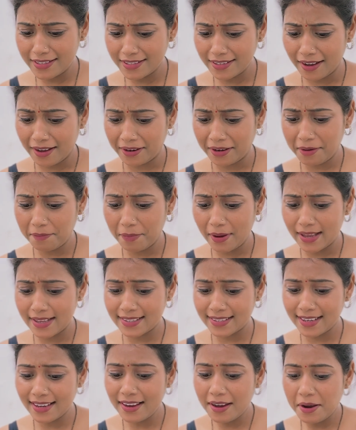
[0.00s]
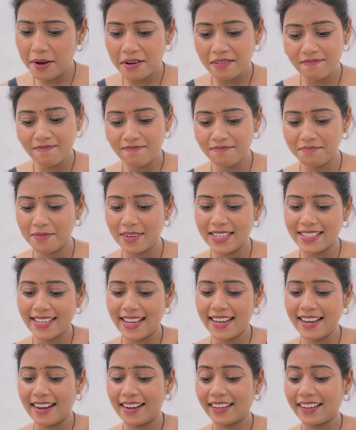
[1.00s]
सारे पैसे मज़ा
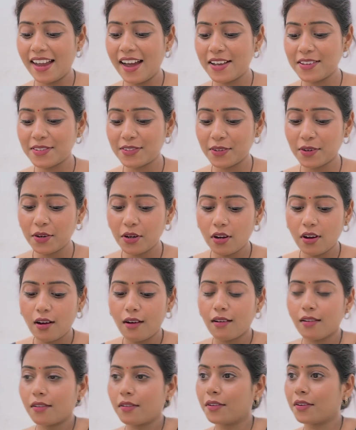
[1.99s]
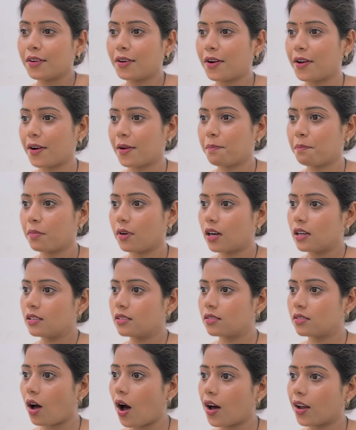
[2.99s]
ही आ गया आज तो ट्रिप का
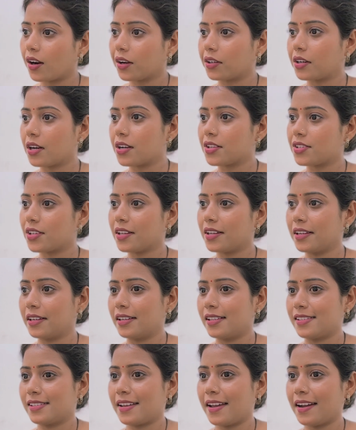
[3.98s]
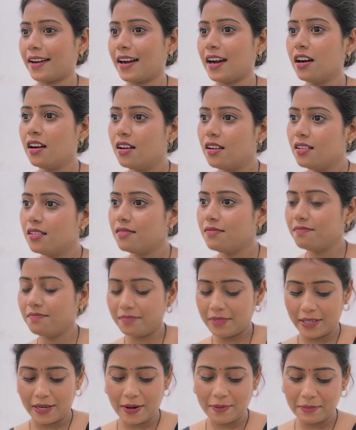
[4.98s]
सारा खर्चा निकल जाएगा
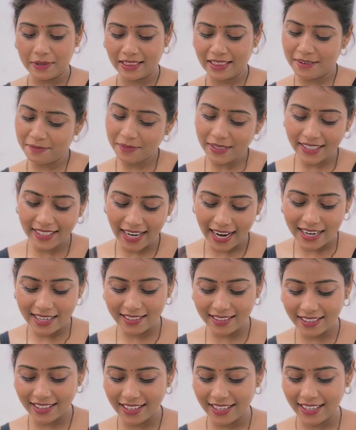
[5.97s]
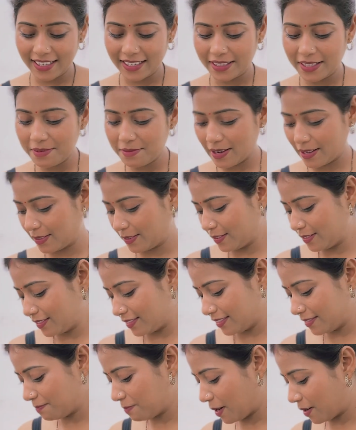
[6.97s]
बिना मतलब की टेंशन ले रही थी मैं तो
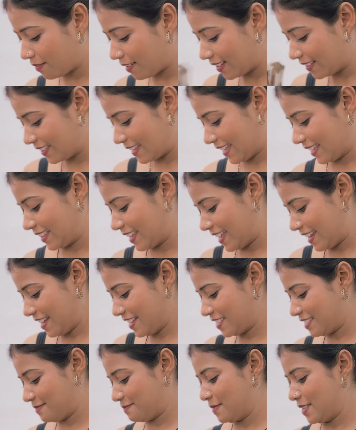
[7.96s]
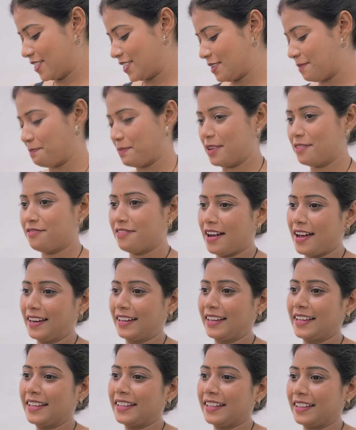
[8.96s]
भगवान देता है ना जब भी चप्पर फाड़
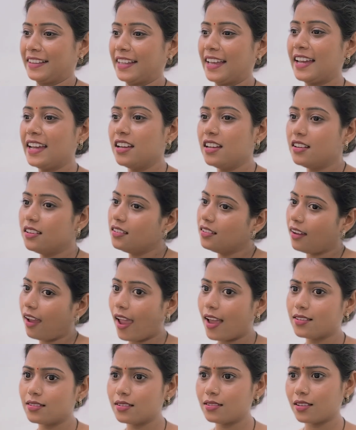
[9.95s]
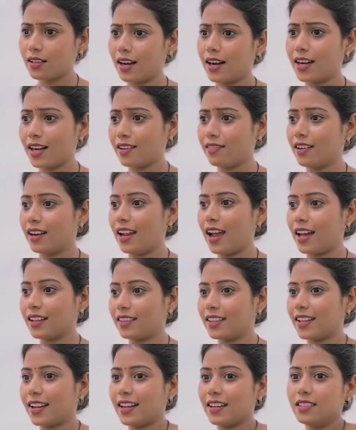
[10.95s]
के देता है ऐसे सिलेंडर वाले
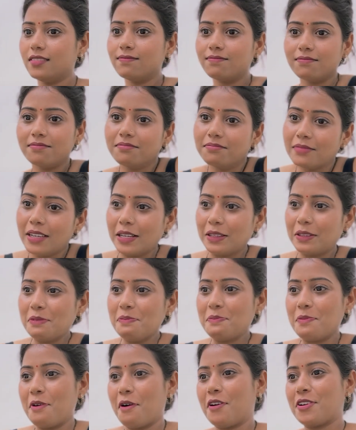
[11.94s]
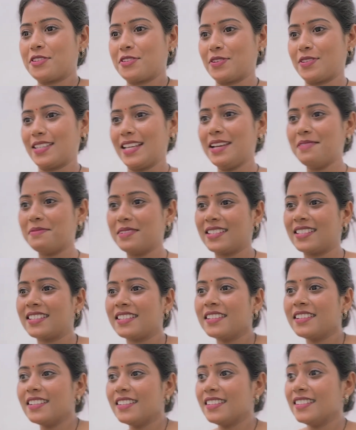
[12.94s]
आते रहे ना मेरे तो मौज हो जाए
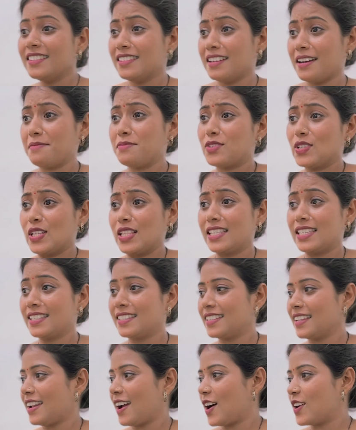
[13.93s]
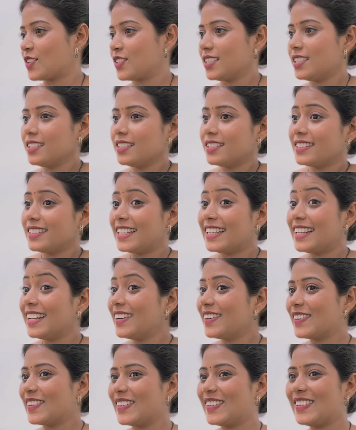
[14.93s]
बस अब जल्दी से ही आ जाए कि
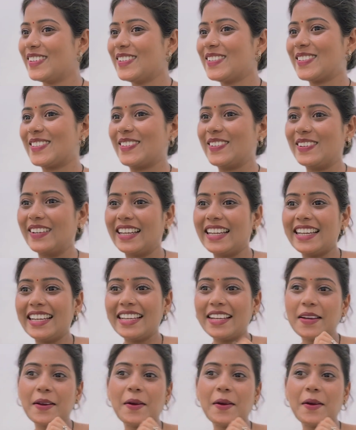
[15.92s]
तो गुड न्यूज़ दूंगी